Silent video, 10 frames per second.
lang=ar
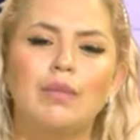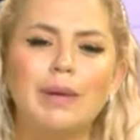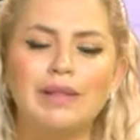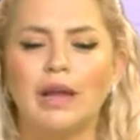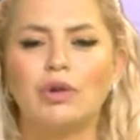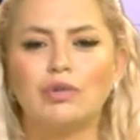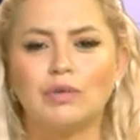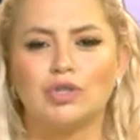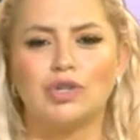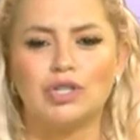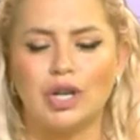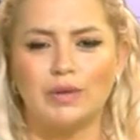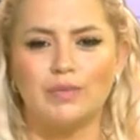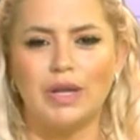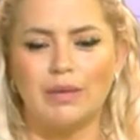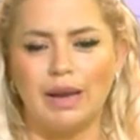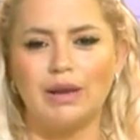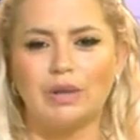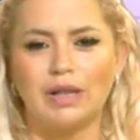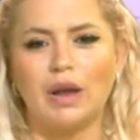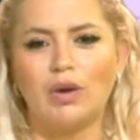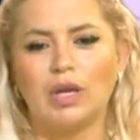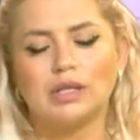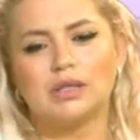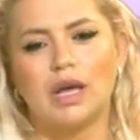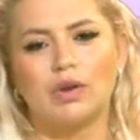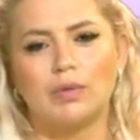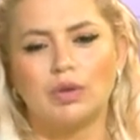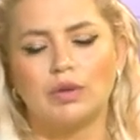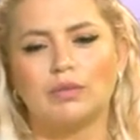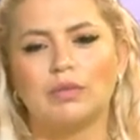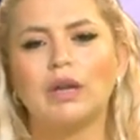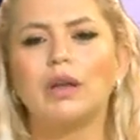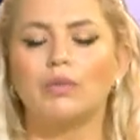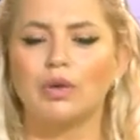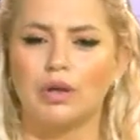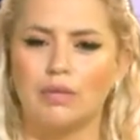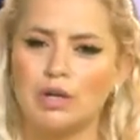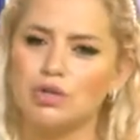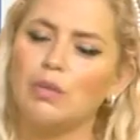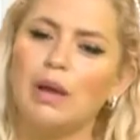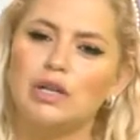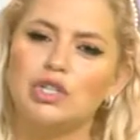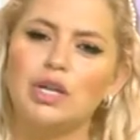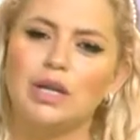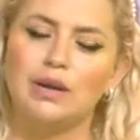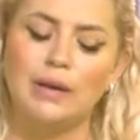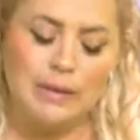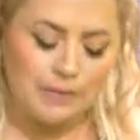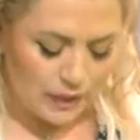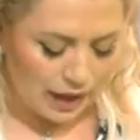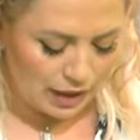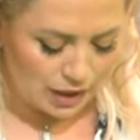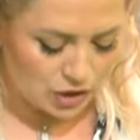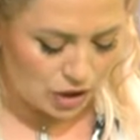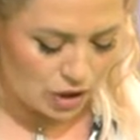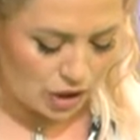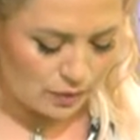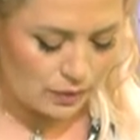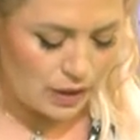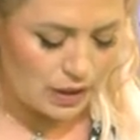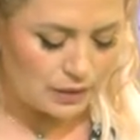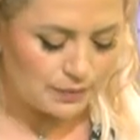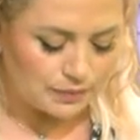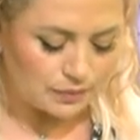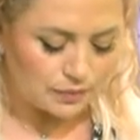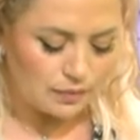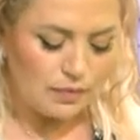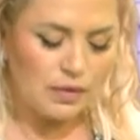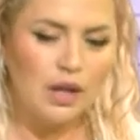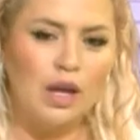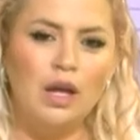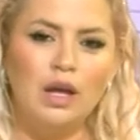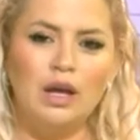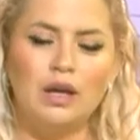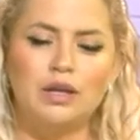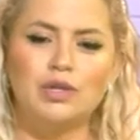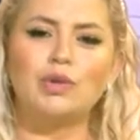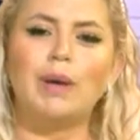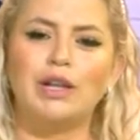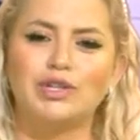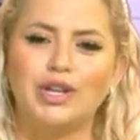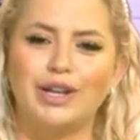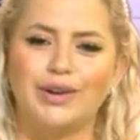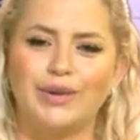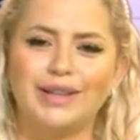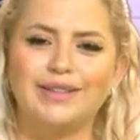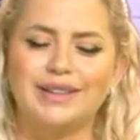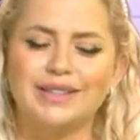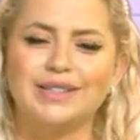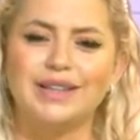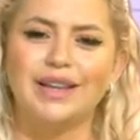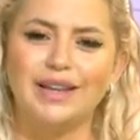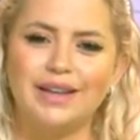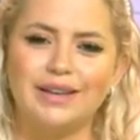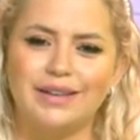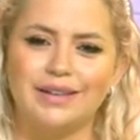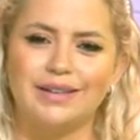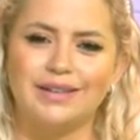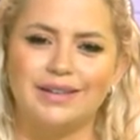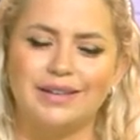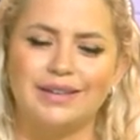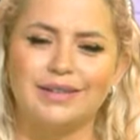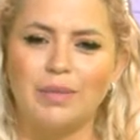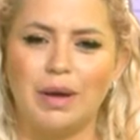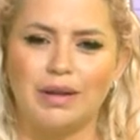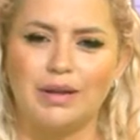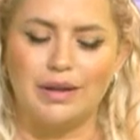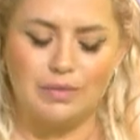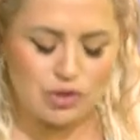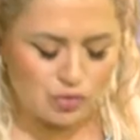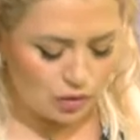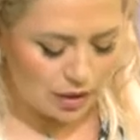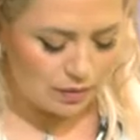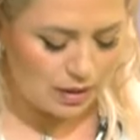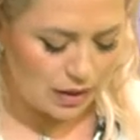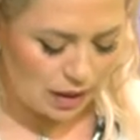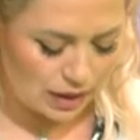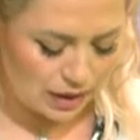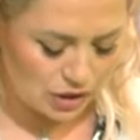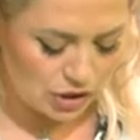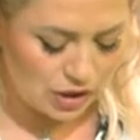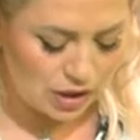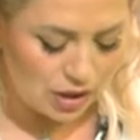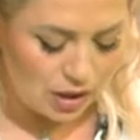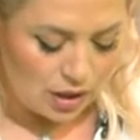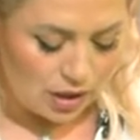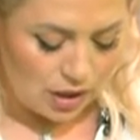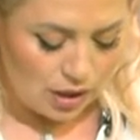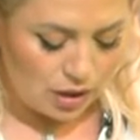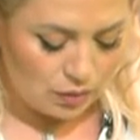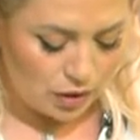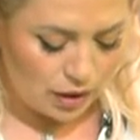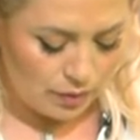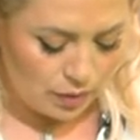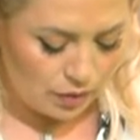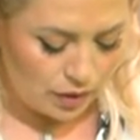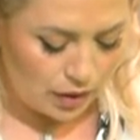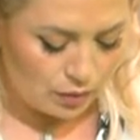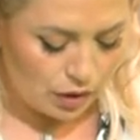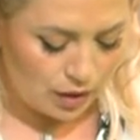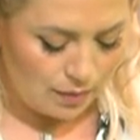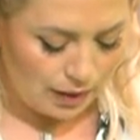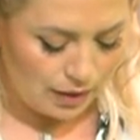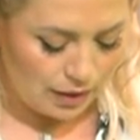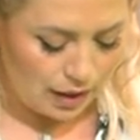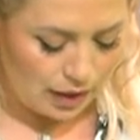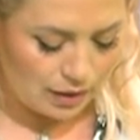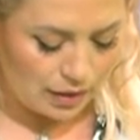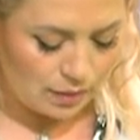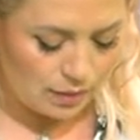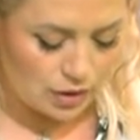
بدنا نلوم الجيش اللبناني عليه بيطلع له حصه انه بده يتدربوا كرمال الجمعه الجايه تحيه للجيش اللبناني الجمعه الجايه لانه عيد الاستقلال آه، طبعا هن مش ملامين على هالشيء الملاب هو الملام عندنا عدم